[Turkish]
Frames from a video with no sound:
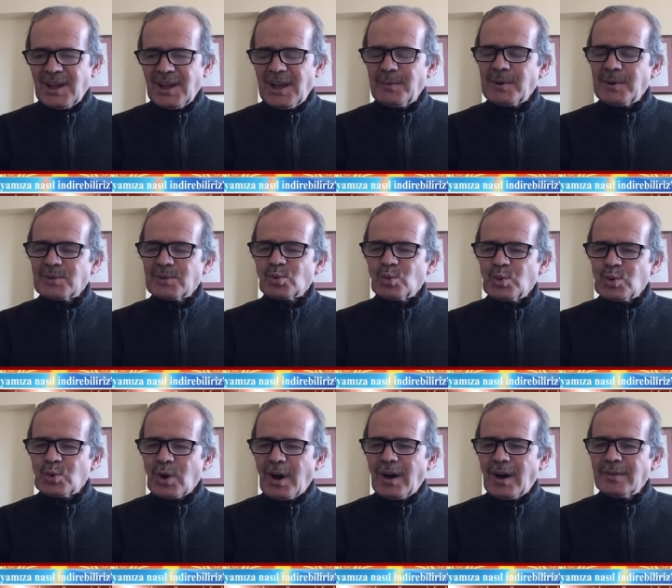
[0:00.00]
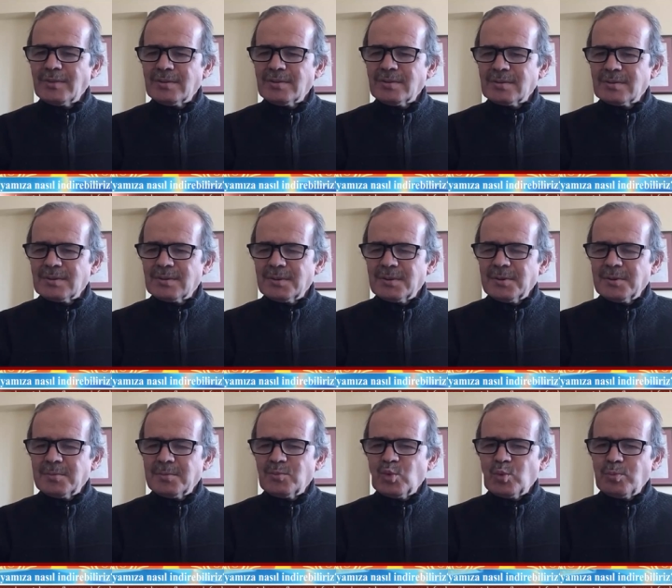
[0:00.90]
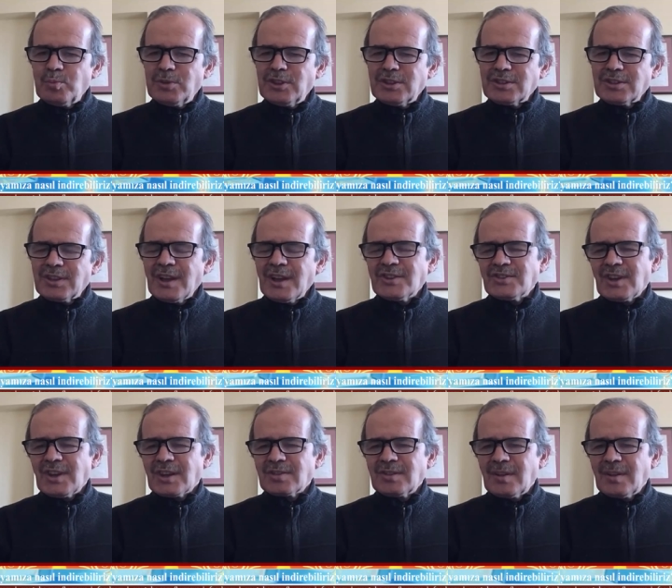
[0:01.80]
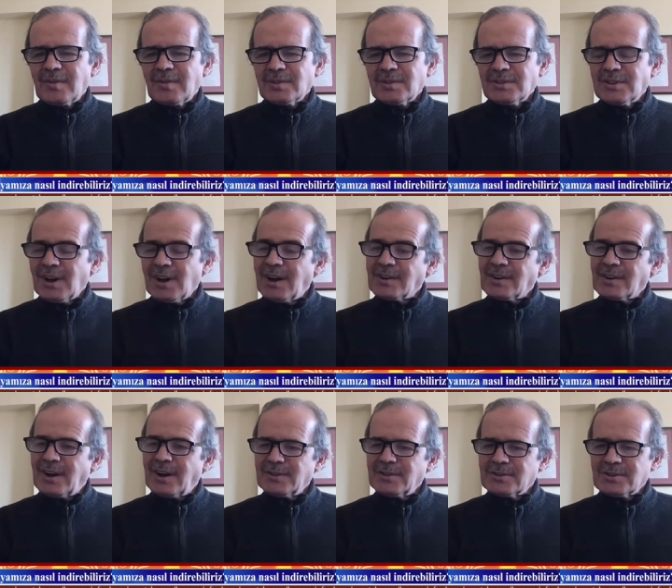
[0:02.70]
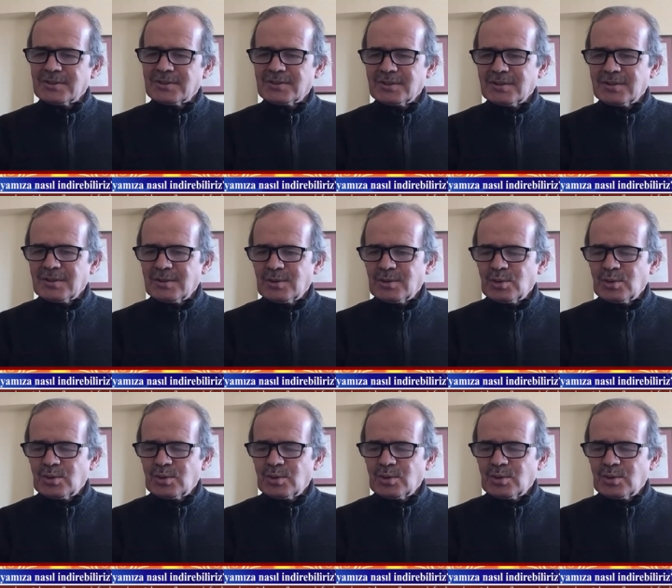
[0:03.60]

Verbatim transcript: Evet Kur'an müminin gerçekten yaranıdır.